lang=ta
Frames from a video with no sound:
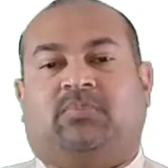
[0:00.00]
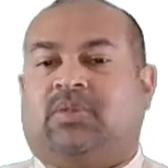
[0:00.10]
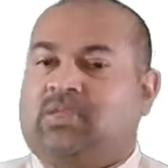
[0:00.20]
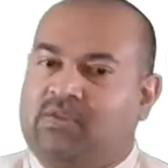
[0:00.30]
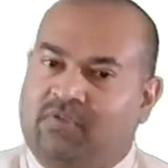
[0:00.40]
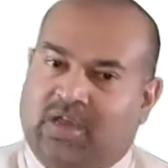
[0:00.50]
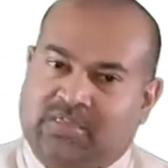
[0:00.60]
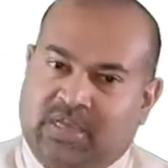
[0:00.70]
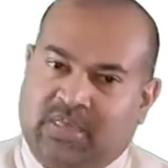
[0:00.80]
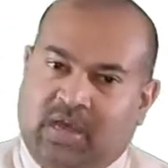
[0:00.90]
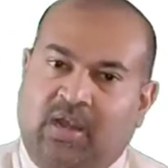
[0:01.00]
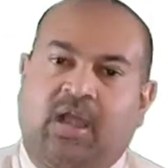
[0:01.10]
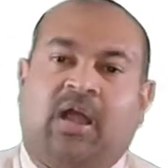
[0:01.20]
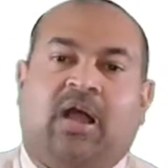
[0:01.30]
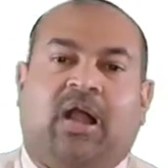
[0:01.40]
வேண்டும் இவ்வாறு
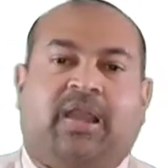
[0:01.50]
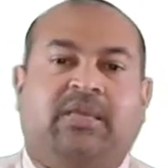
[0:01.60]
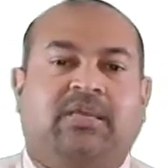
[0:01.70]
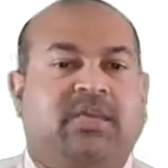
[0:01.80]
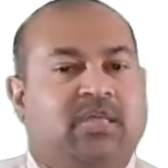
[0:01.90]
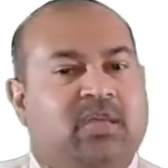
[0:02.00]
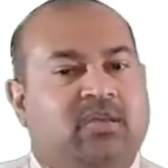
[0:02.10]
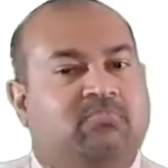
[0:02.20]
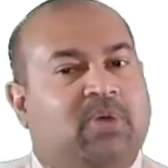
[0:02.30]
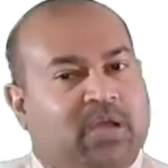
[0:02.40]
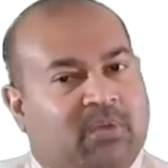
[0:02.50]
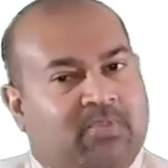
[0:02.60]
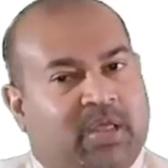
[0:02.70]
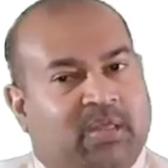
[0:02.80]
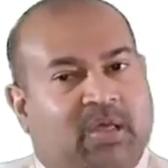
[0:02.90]
செய்தால் அணைக்கு ஏதேனும்
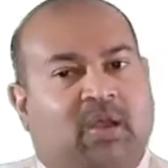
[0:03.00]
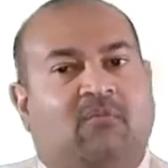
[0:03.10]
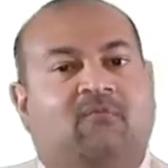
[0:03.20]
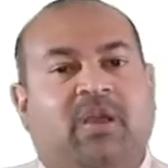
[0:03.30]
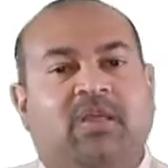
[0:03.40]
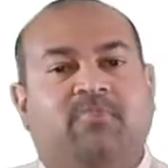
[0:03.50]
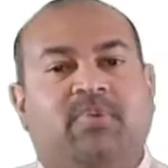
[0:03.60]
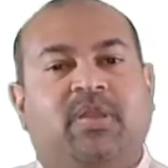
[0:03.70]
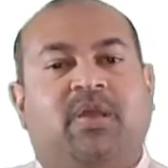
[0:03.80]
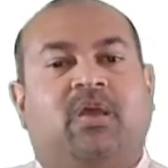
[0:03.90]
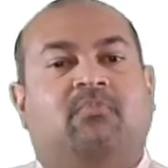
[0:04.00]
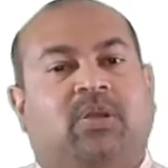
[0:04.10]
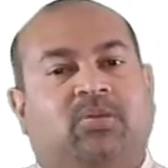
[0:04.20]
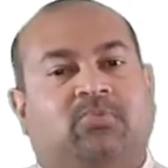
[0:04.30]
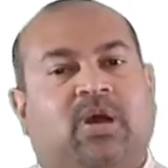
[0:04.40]
பங்கம் நேர்ந்தால் வண்டி
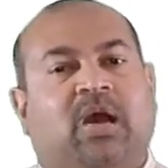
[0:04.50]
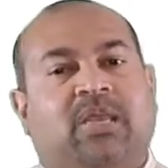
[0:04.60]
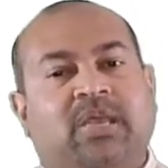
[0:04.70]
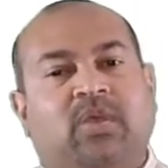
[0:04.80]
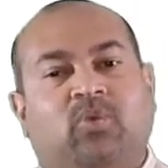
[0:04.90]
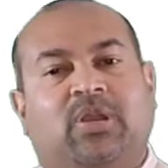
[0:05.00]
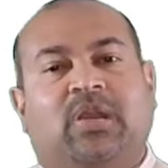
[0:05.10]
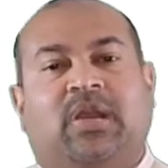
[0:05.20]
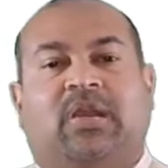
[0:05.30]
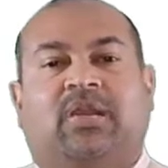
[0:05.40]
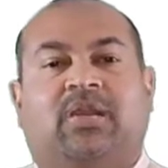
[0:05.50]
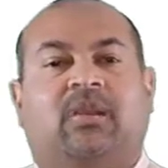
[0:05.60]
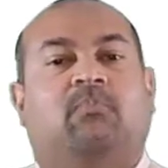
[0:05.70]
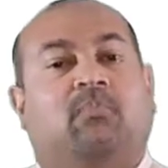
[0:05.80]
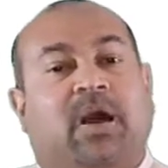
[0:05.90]
பெரியார் மற்றும் அருகே உள்ள
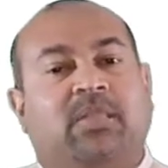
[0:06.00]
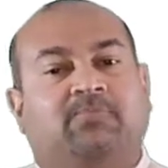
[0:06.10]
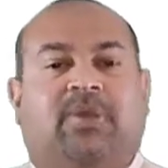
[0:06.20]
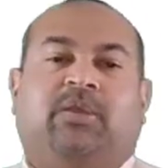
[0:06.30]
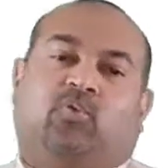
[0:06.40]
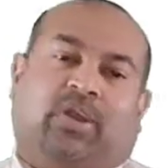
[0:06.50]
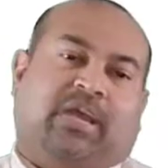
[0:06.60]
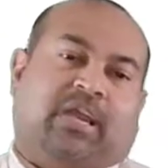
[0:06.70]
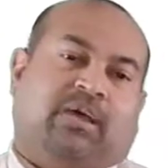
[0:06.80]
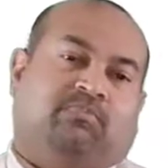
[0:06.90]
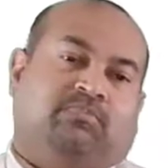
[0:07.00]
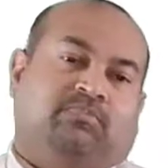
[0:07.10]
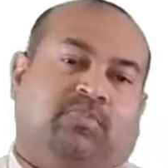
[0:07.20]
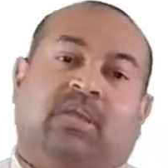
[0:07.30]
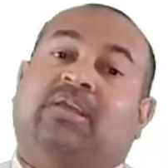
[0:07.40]
நகரங்களில் பாதிப்பை
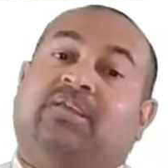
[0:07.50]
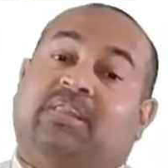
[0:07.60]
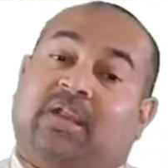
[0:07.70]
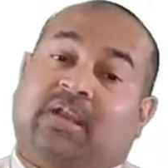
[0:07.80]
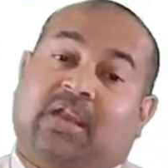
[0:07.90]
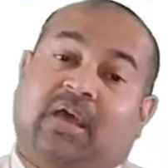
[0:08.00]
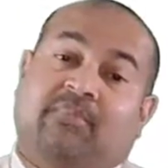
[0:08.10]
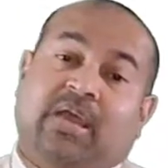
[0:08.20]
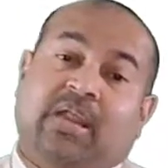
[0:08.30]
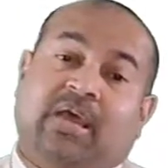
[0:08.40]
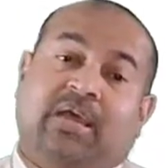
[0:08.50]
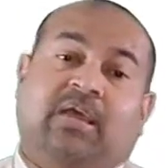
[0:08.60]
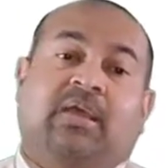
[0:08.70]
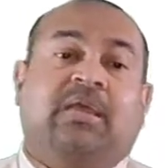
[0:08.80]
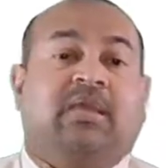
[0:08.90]
குறைக்கலாம் இதற்கெல்லாம்
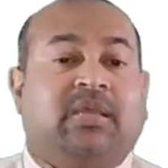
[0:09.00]
மேலாக